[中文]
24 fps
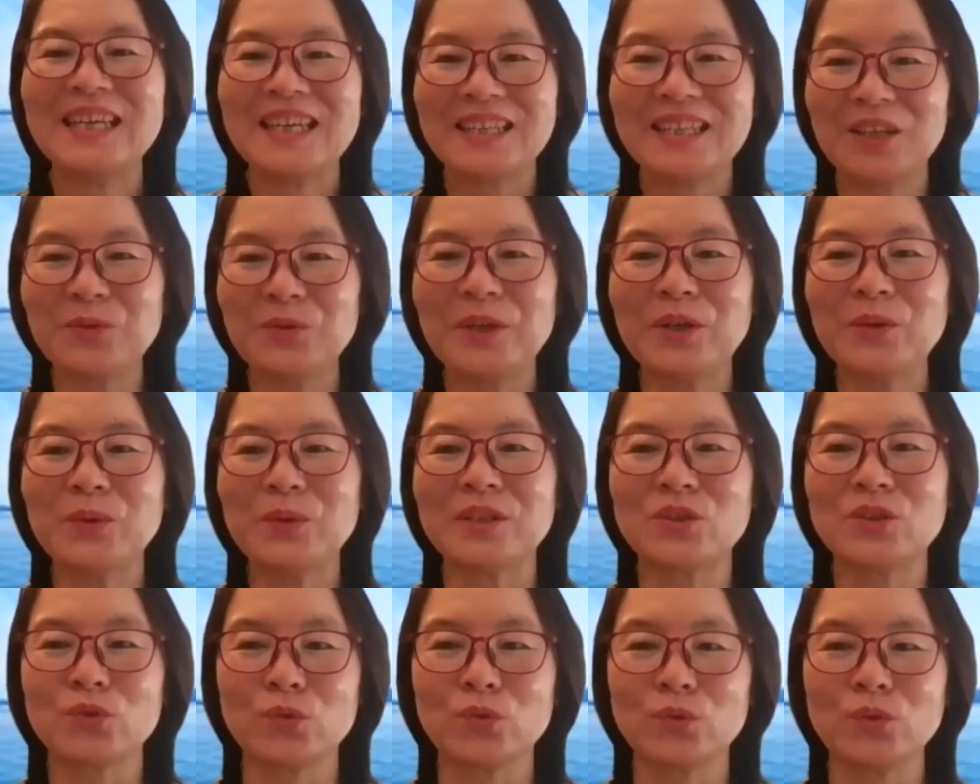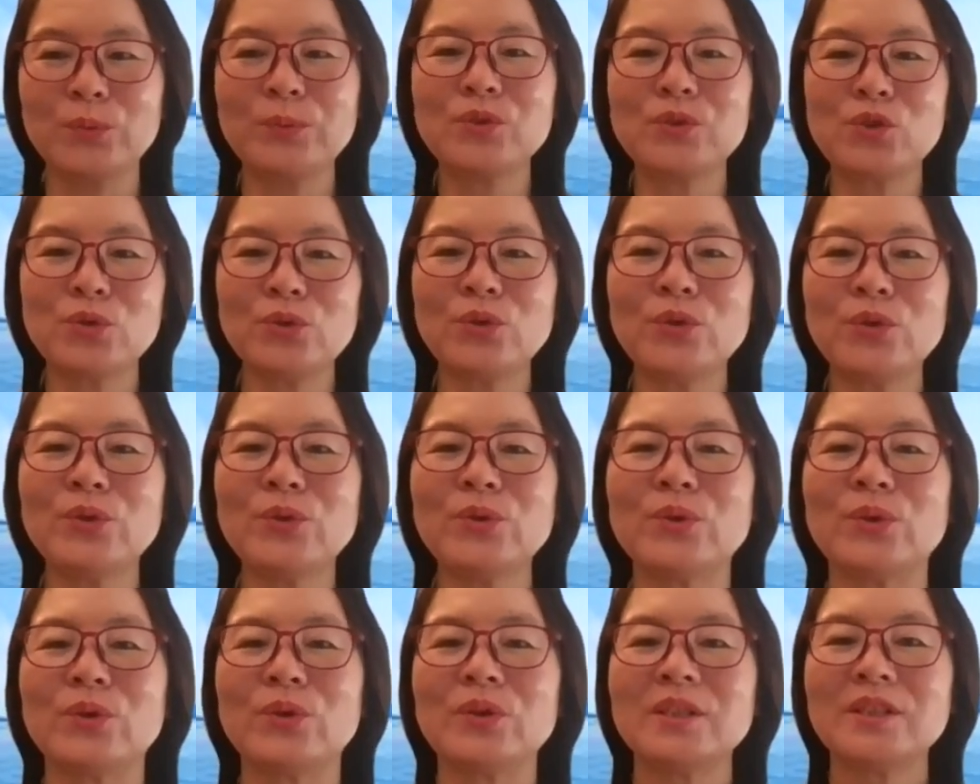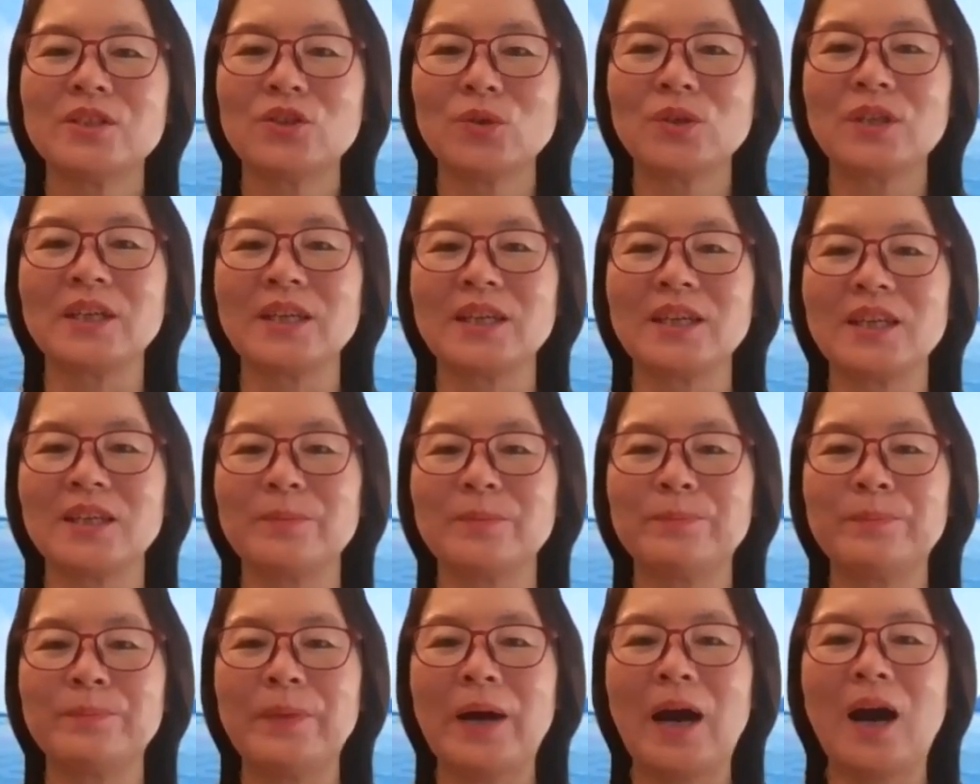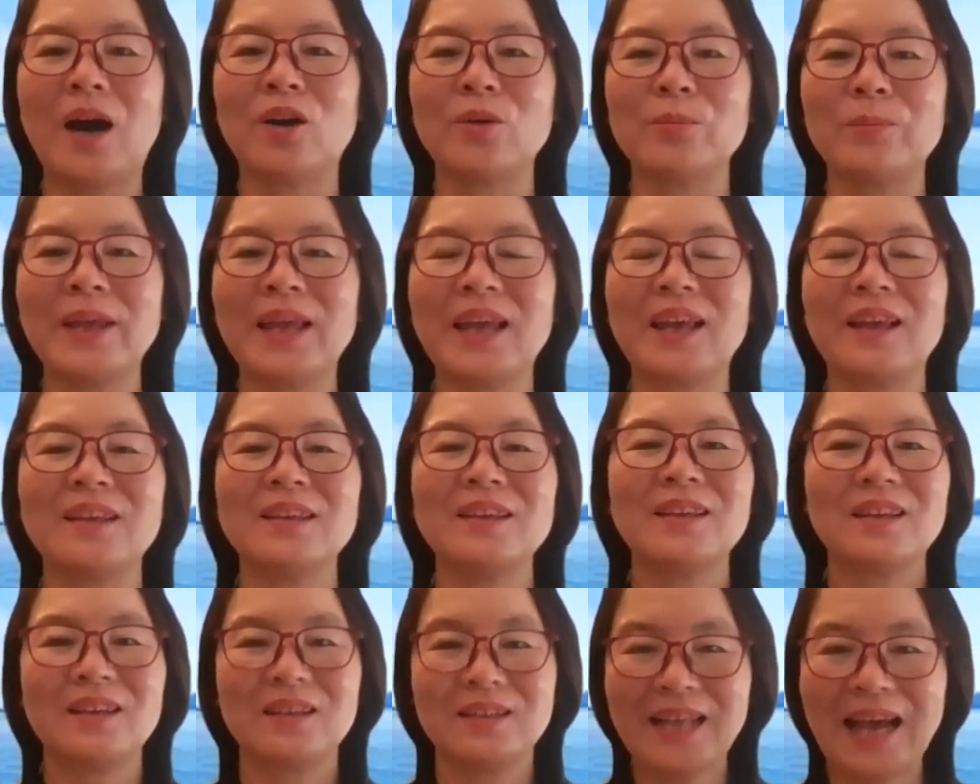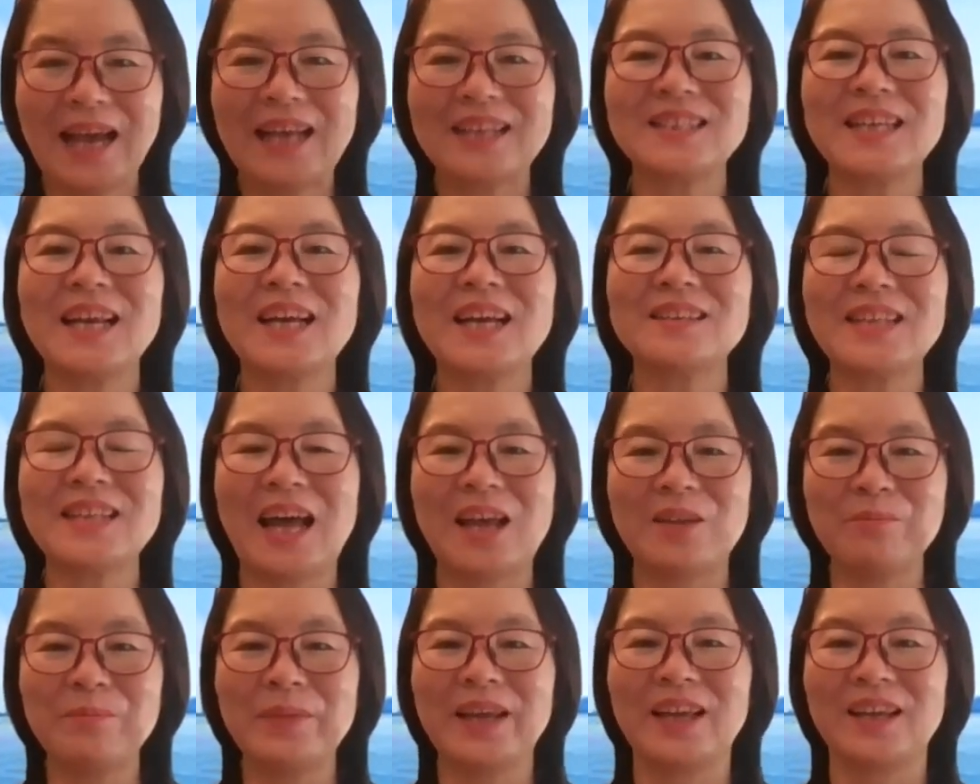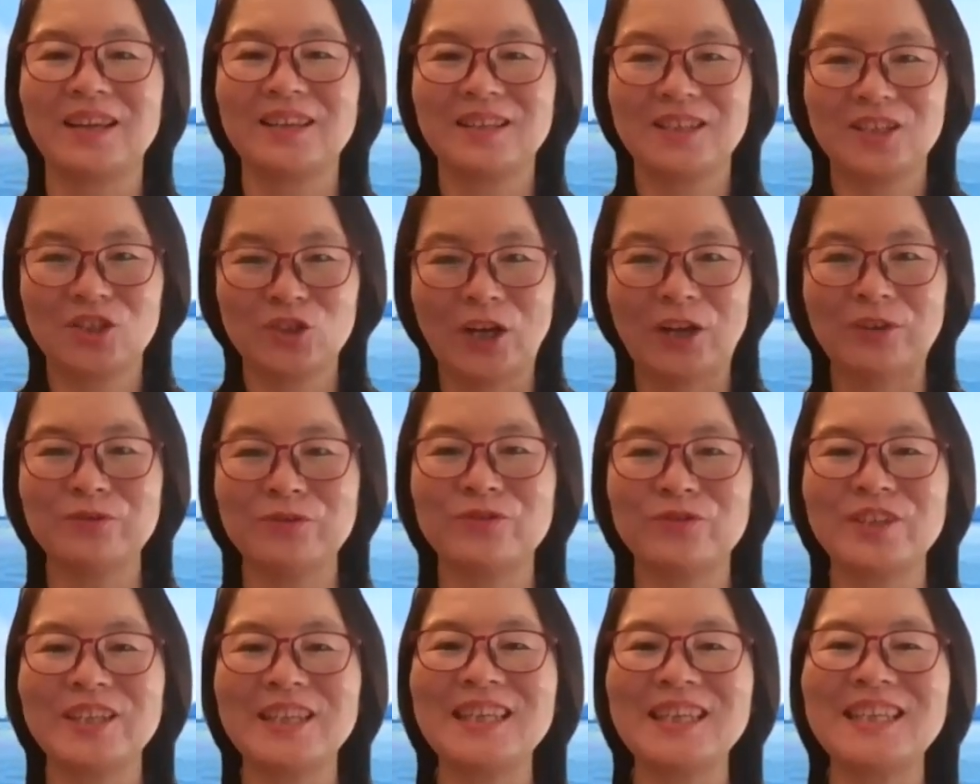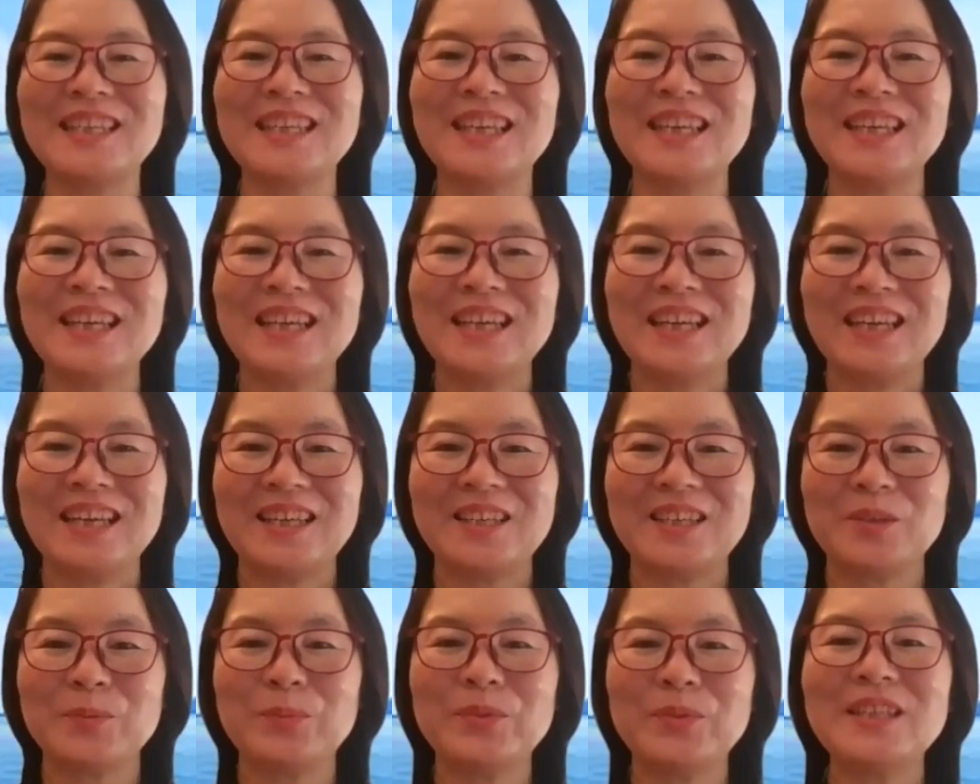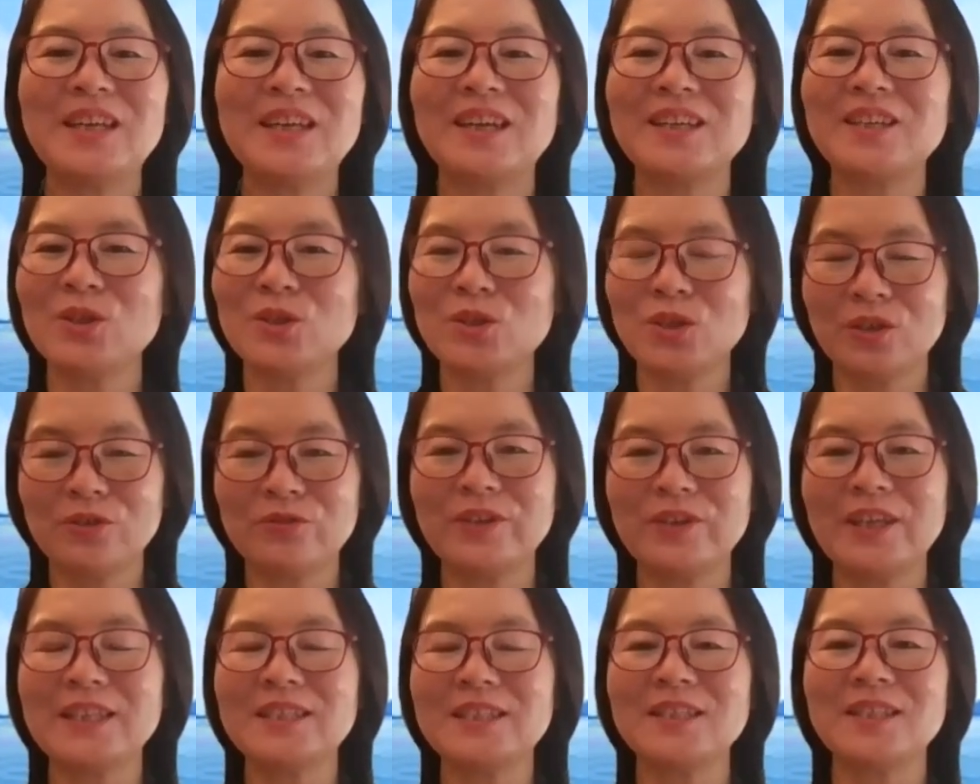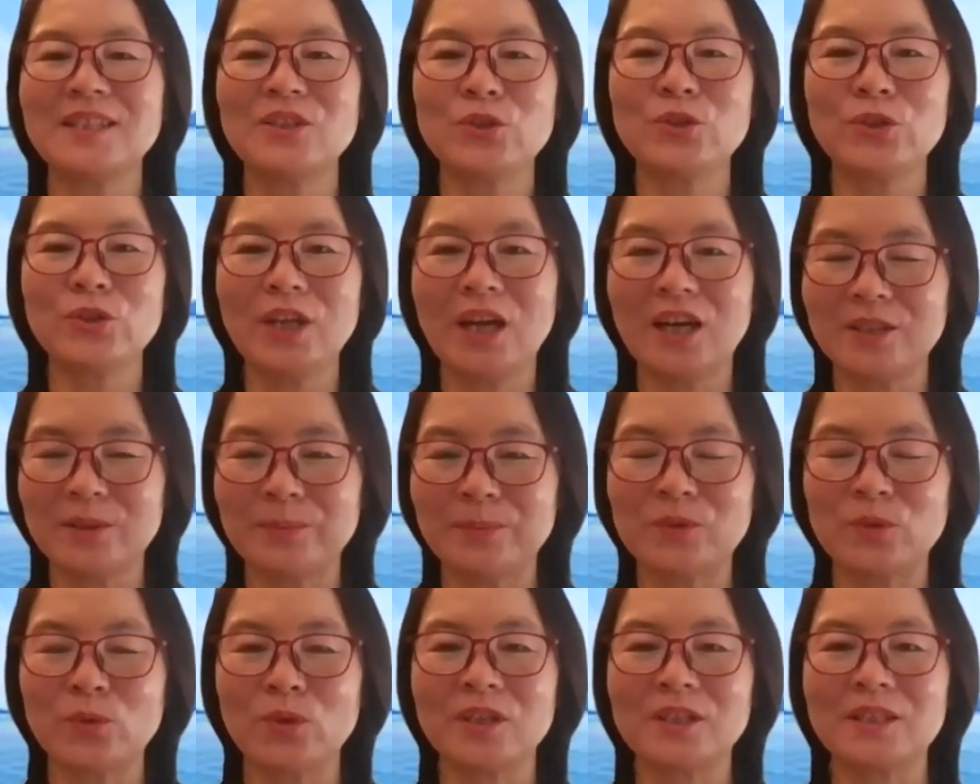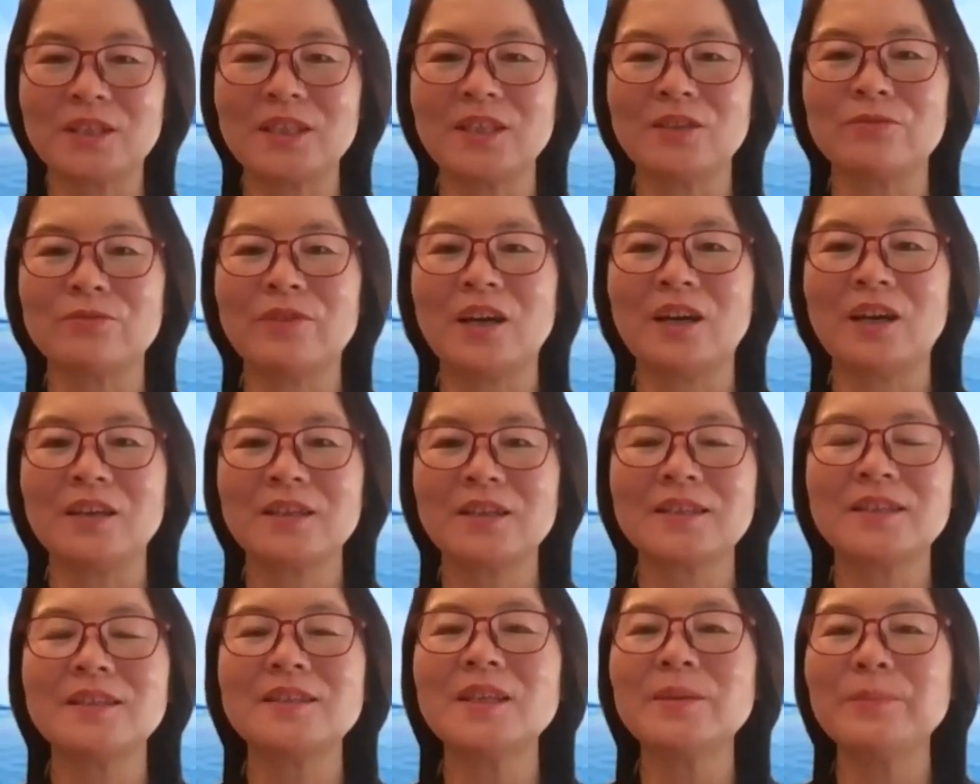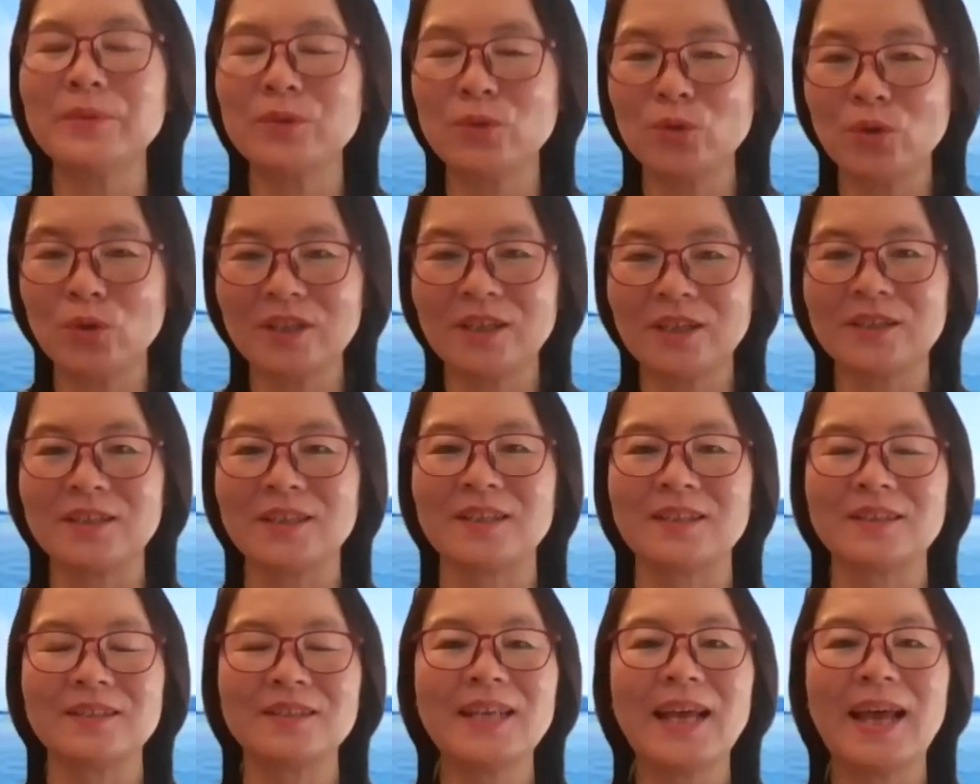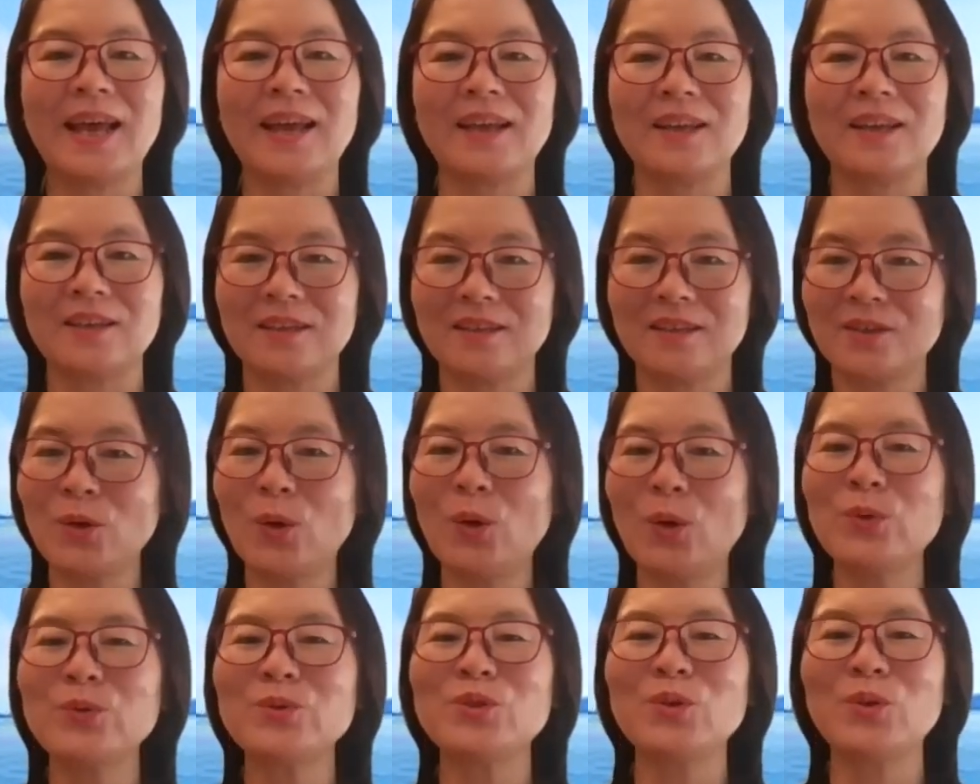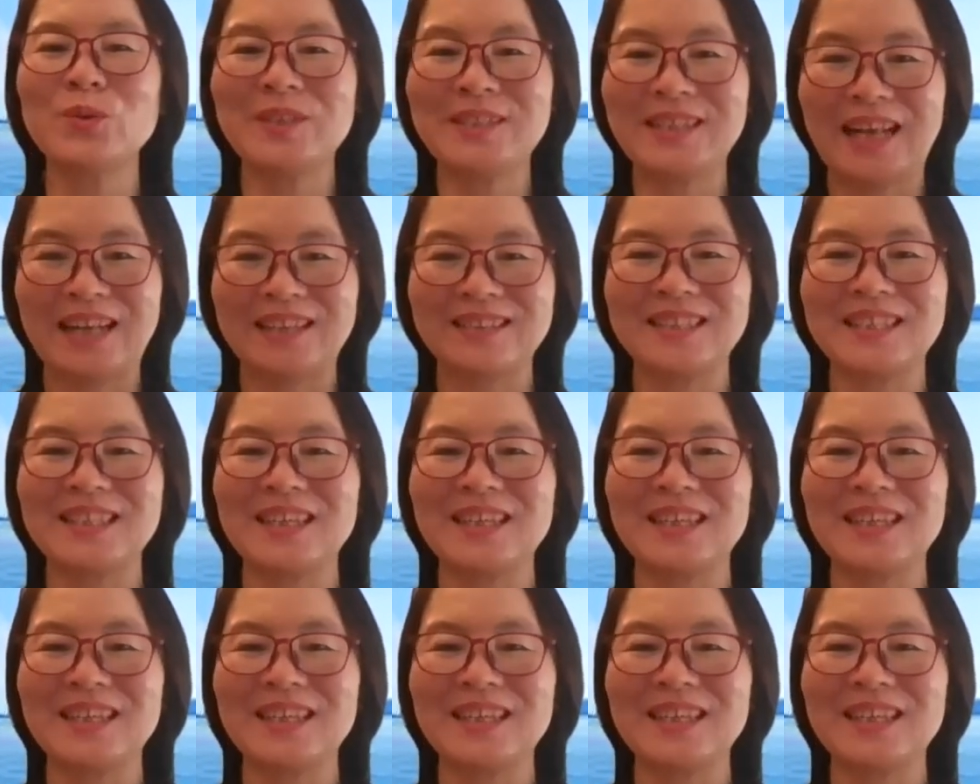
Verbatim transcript: 因为我足不出户就可以跑遍大江南北传福音，不能够坐飞机去到那么多地方。可是那么多的人在空中相